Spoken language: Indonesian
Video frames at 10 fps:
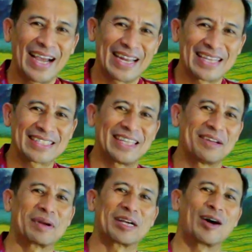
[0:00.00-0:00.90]
anak
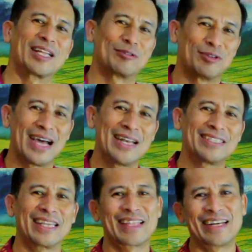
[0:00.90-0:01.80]
saya berdoa Tuhan,
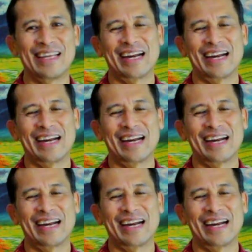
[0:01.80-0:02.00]
setan